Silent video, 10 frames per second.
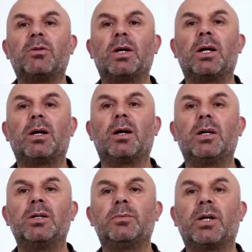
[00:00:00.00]
ve ala
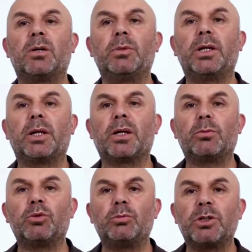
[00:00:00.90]
ali İbrahim inneke
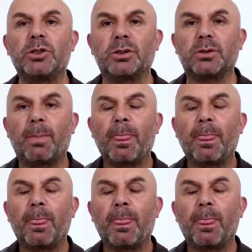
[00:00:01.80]
hamdun mecid.